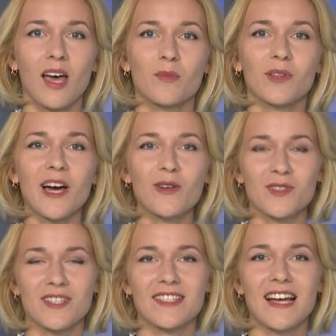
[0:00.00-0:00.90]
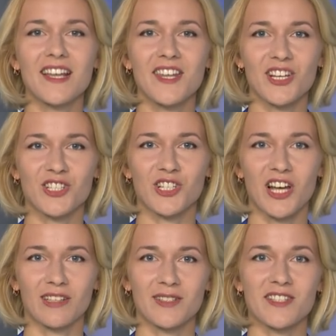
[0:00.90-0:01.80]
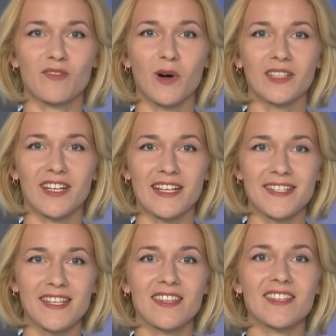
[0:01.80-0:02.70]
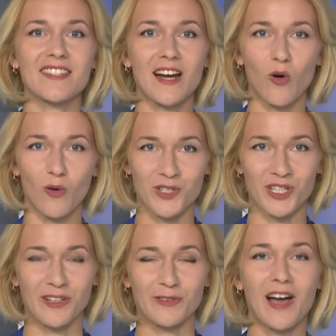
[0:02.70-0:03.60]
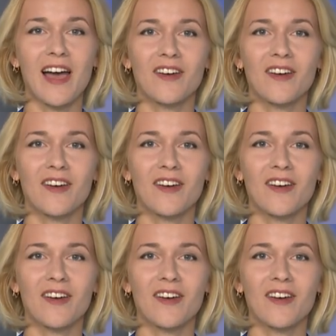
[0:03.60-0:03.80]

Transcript: Белгородцы стали реже жаловаться в Банк России на страховщиков.